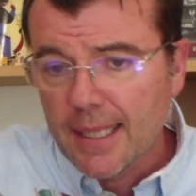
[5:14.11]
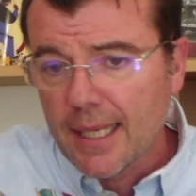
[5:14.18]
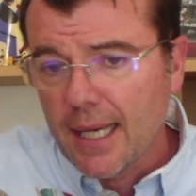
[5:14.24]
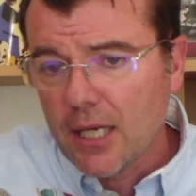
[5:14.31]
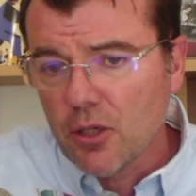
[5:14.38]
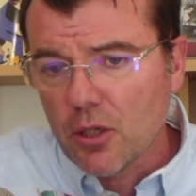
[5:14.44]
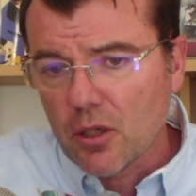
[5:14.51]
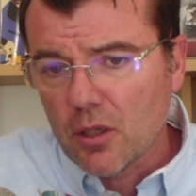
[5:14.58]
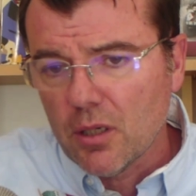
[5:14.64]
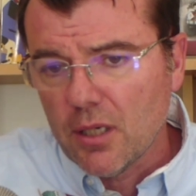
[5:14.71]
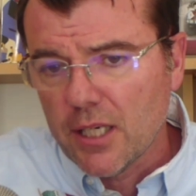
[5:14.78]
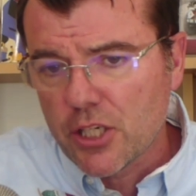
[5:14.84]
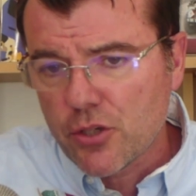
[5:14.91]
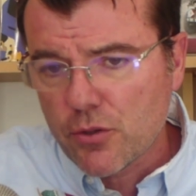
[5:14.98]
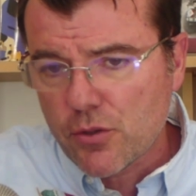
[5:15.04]
Alors,
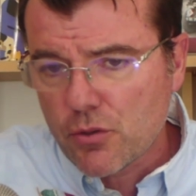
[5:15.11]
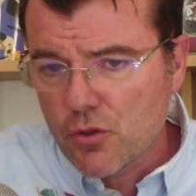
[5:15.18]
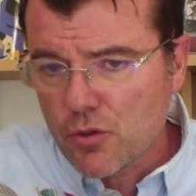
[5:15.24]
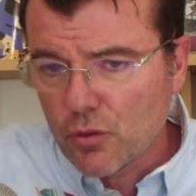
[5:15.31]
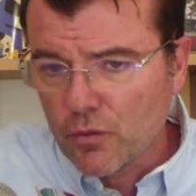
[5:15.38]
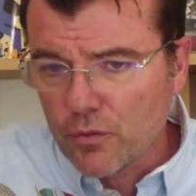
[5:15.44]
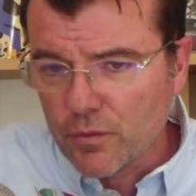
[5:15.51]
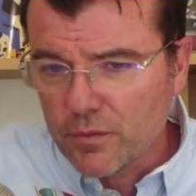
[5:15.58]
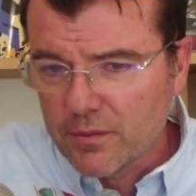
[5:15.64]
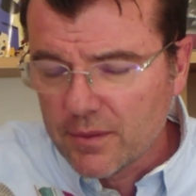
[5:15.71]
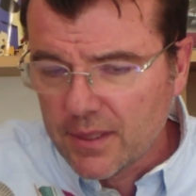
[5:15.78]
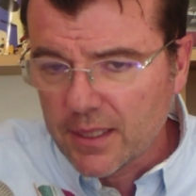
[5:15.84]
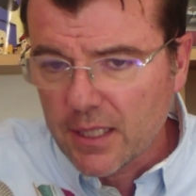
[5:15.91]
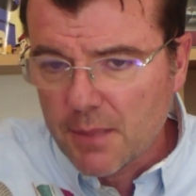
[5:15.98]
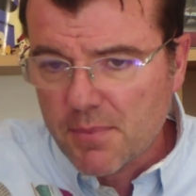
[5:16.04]
la chose que je trouve
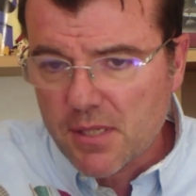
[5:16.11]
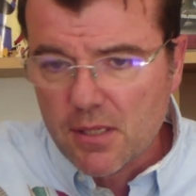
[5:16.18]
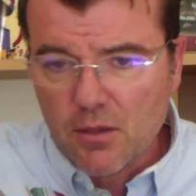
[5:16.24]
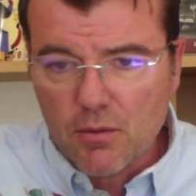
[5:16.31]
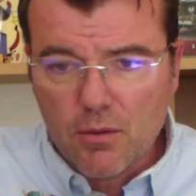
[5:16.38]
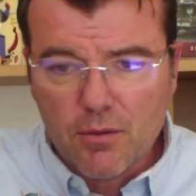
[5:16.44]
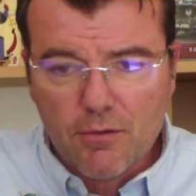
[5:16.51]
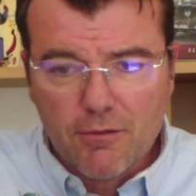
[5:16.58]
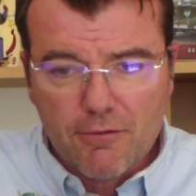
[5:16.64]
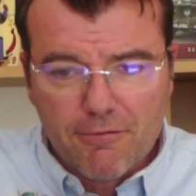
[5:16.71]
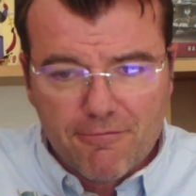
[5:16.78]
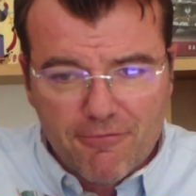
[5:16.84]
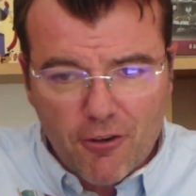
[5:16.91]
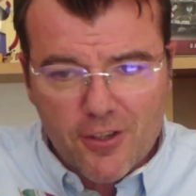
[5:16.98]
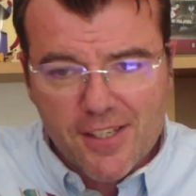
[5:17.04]
terrible, c'est que
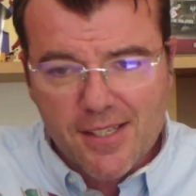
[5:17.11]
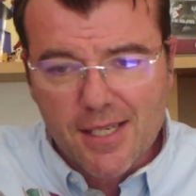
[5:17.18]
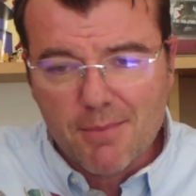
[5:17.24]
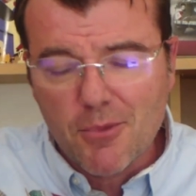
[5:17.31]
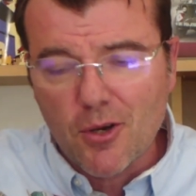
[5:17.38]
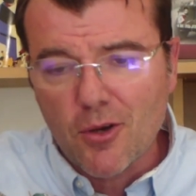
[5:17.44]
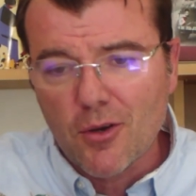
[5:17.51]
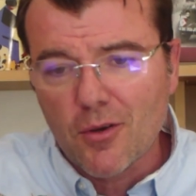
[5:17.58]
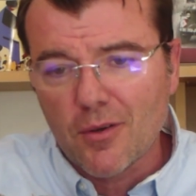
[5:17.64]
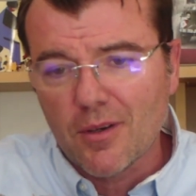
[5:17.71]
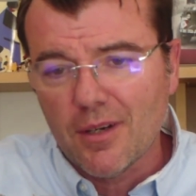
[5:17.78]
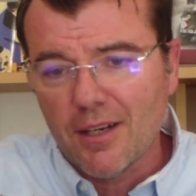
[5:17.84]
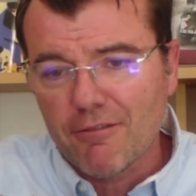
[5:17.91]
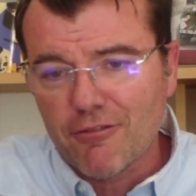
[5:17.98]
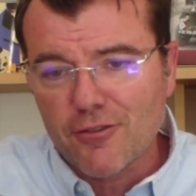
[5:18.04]
forcément,
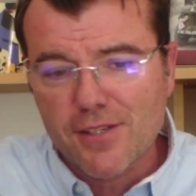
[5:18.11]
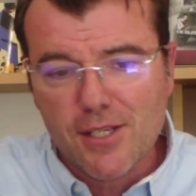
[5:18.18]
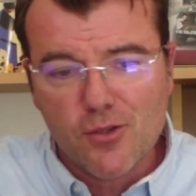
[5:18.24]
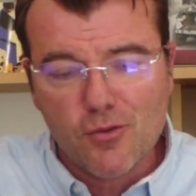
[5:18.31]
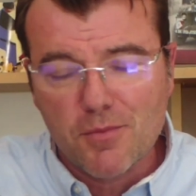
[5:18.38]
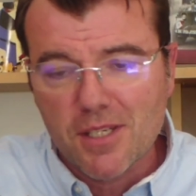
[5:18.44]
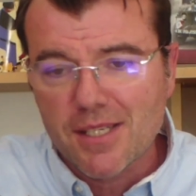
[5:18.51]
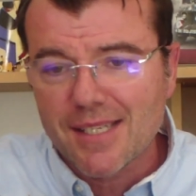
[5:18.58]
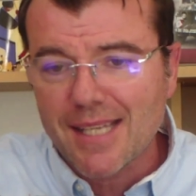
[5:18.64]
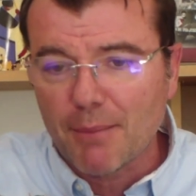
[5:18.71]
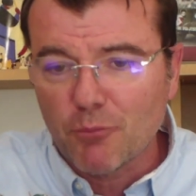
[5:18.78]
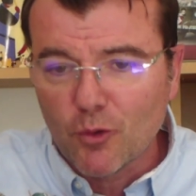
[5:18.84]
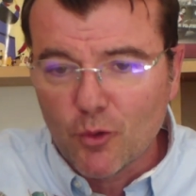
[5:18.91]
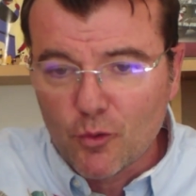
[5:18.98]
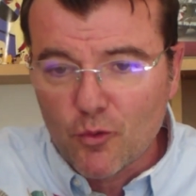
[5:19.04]
la France insoumise
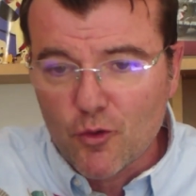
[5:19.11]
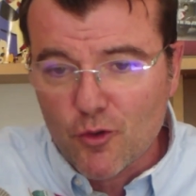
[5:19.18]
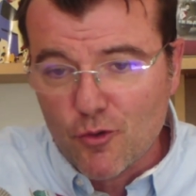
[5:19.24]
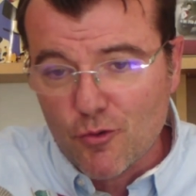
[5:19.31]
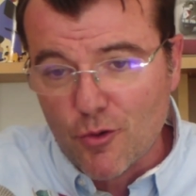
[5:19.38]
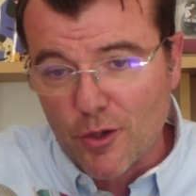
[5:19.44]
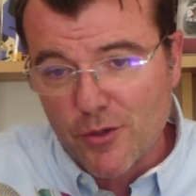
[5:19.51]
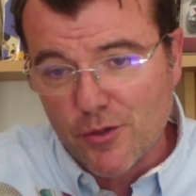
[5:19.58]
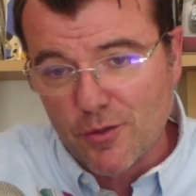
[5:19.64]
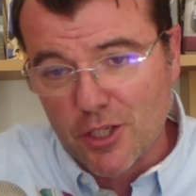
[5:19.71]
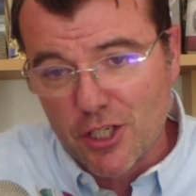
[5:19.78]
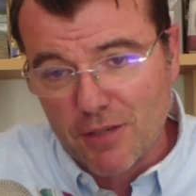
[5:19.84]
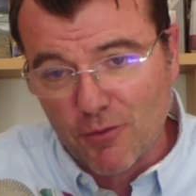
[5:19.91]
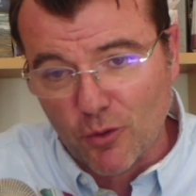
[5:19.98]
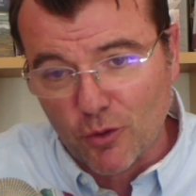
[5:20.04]
tape toujours sur les
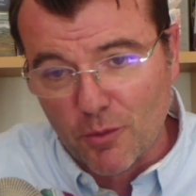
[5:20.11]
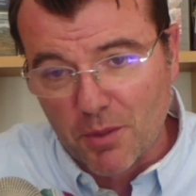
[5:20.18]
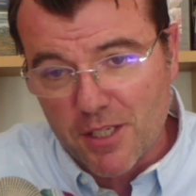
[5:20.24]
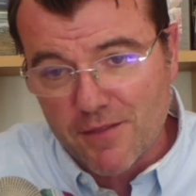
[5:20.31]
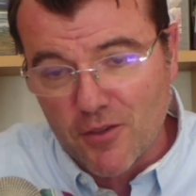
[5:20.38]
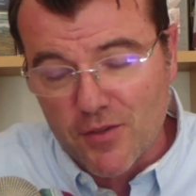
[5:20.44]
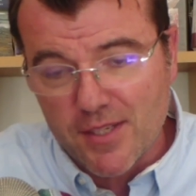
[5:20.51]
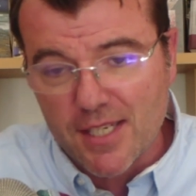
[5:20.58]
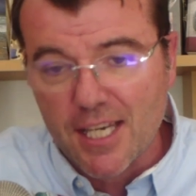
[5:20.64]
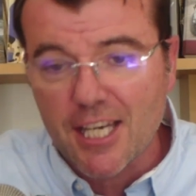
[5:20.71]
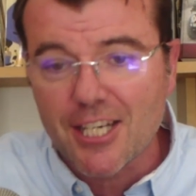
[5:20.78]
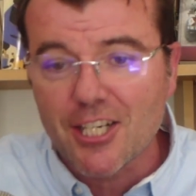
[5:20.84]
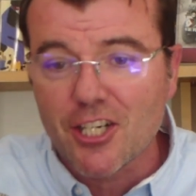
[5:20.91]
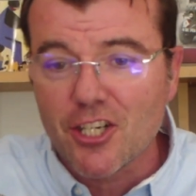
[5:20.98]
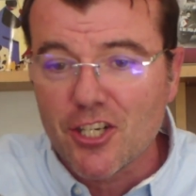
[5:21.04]
chefs d'entreprise
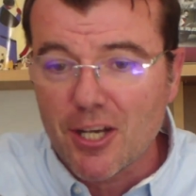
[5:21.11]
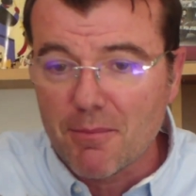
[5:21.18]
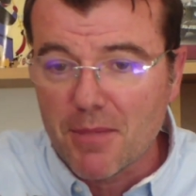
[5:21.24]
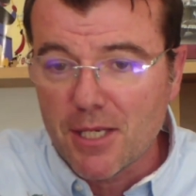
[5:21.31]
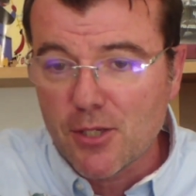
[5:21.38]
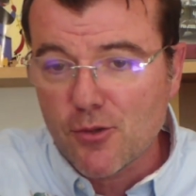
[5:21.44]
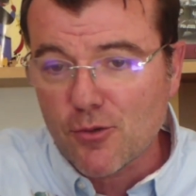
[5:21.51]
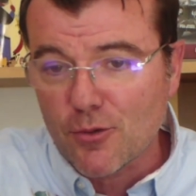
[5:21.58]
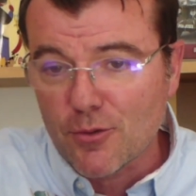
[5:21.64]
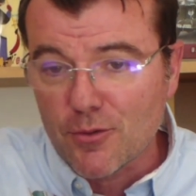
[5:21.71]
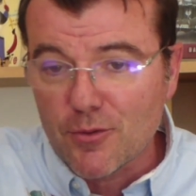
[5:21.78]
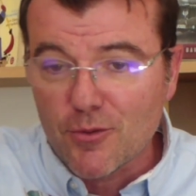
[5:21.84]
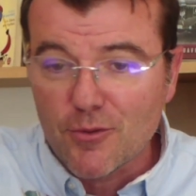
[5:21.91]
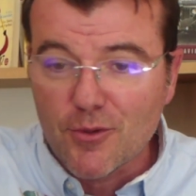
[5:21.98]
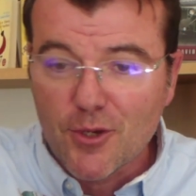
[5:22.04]
français, jamais sur
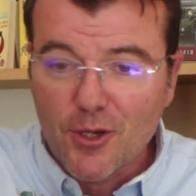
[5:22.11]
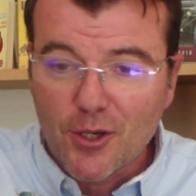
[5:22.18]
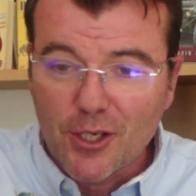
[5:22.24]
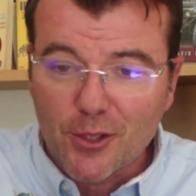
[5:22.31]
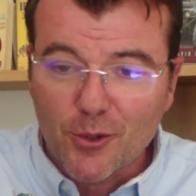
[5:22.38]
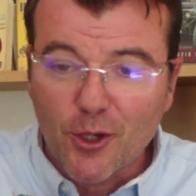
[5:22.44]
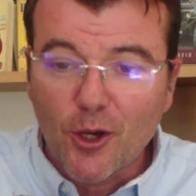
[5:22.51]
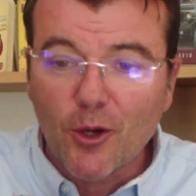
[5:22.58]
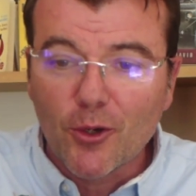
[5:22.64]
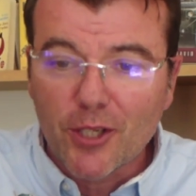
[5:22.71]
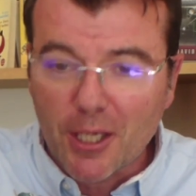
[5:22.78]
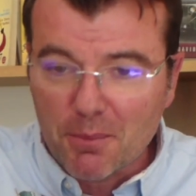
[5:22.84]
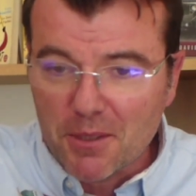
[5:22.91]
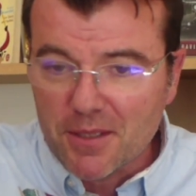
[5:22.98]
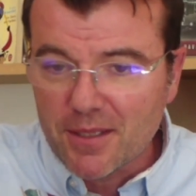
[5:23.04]
le, grand
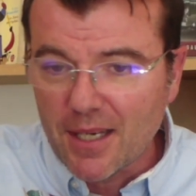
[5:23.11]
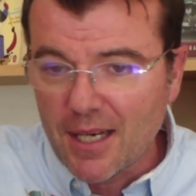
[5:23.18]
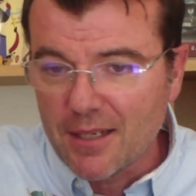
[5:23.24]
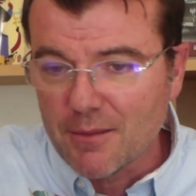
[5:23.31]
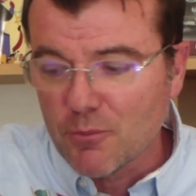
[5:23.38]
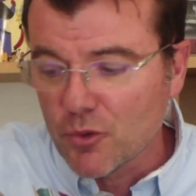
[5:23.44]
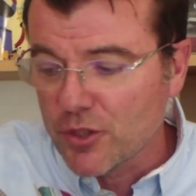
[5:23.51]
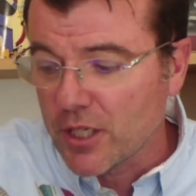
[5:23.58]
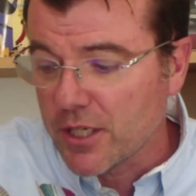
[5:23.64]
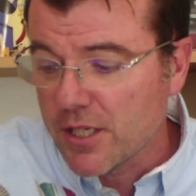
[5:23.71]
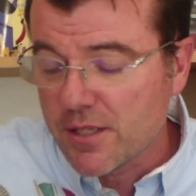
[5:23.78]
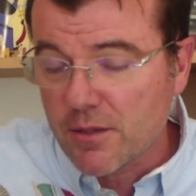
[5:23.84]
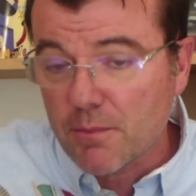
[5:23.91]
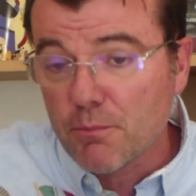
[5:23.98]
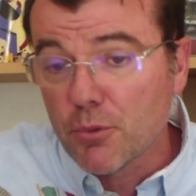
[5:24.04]
capital
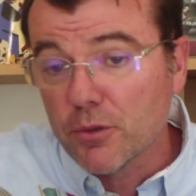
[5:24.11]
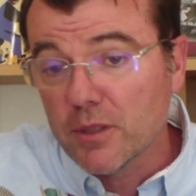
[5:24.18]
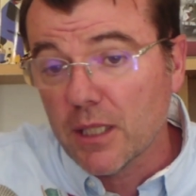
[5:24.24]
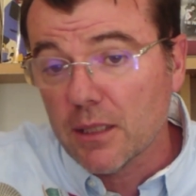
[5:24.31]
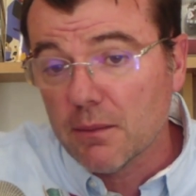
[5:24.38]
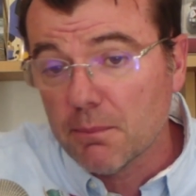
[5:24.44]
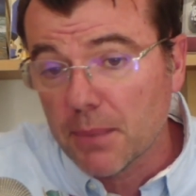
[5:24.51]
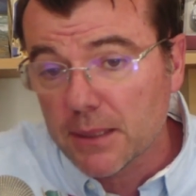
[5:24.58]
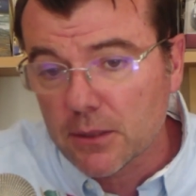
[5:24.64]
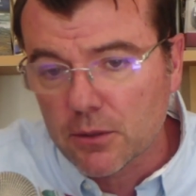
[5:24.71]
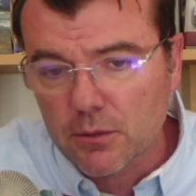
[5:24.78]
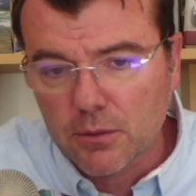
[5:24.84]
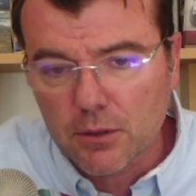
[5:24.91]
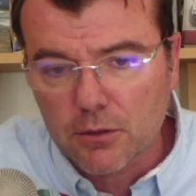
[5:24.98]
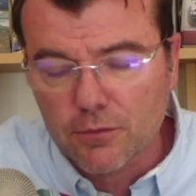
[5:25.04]
mondialiste, peut-être parce
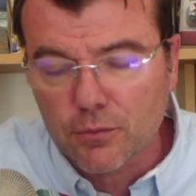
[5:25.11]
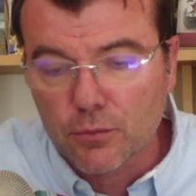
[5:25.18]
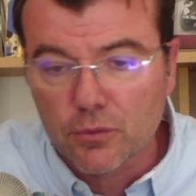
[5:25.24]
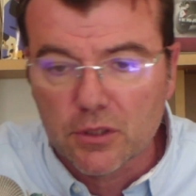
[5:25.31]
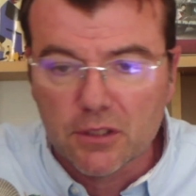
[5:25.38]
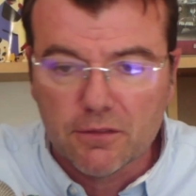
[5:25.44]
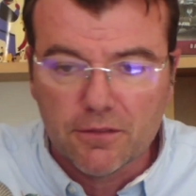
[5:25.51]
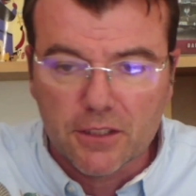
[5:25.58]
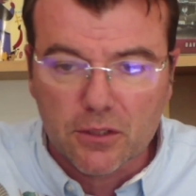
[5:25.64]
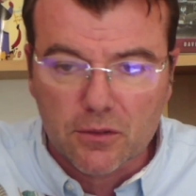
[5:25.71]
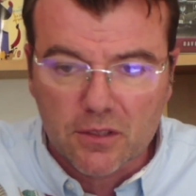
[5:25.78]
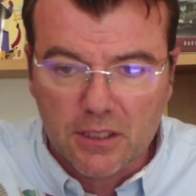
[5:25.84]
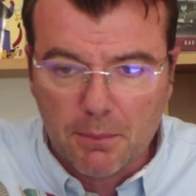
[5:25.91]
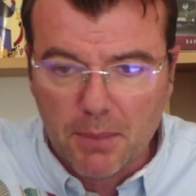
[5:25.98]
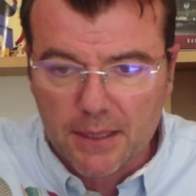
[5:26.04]
qu'ils se font aussi
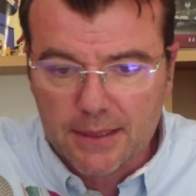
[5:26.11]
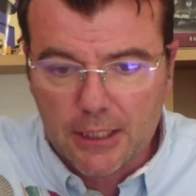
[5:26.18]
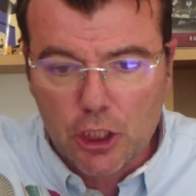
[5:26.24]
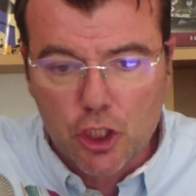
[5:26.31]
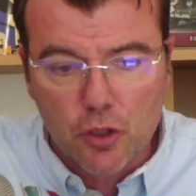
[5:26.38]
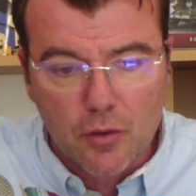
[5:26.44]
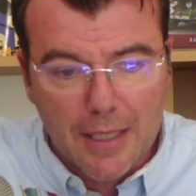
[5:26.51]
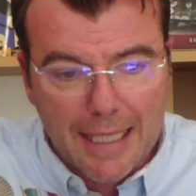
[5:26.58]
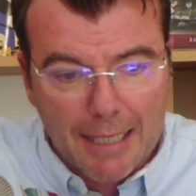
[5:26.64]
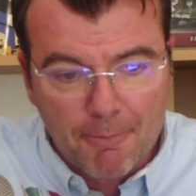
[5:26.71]
financer par ces gens-là.